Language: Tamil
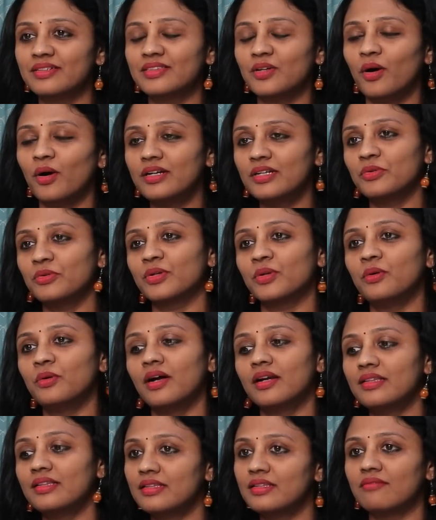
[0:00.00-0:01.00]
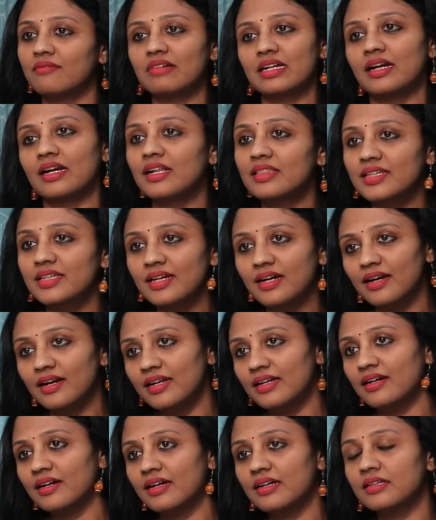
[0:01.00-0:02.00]
தாட் வரும் அது இது நமக்கு நடத்தியே
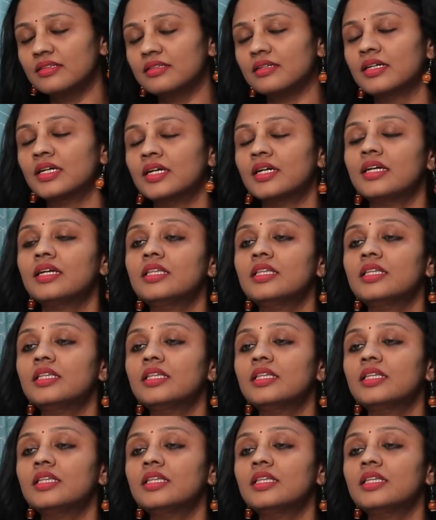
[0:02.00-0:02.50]
காட்டிட்டாங்கன்றது தான்